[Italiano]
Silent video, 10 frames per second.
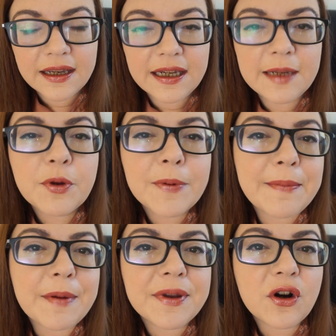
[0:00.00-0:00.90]
Il
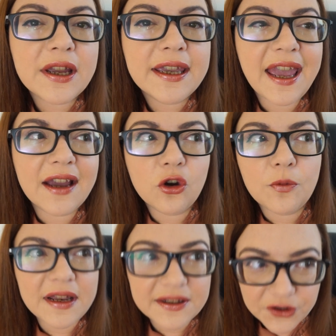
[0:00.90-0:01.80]
problema però è che,
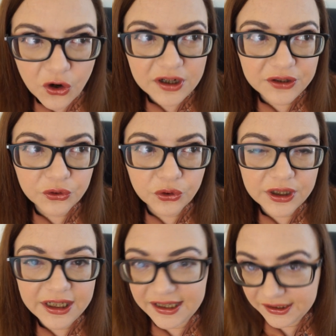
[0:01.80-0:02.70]
come al solito
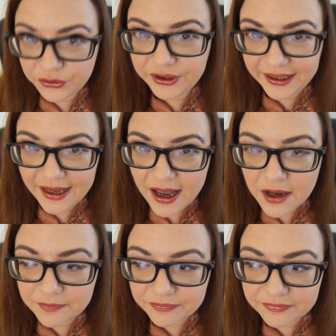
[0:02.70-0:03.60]
in
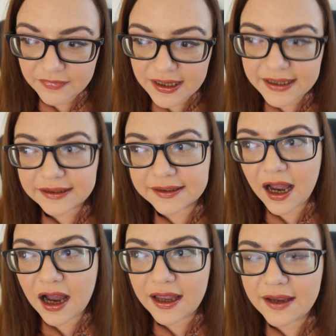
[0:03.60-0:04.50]
editoria, la
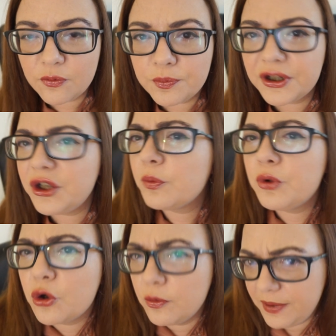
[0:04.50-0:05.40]
realtà è un pochino
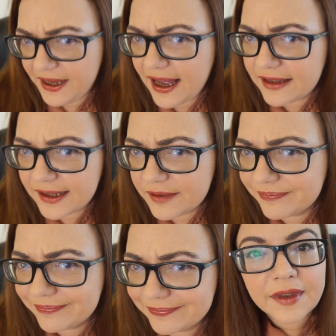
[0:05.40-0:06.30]
più complicata.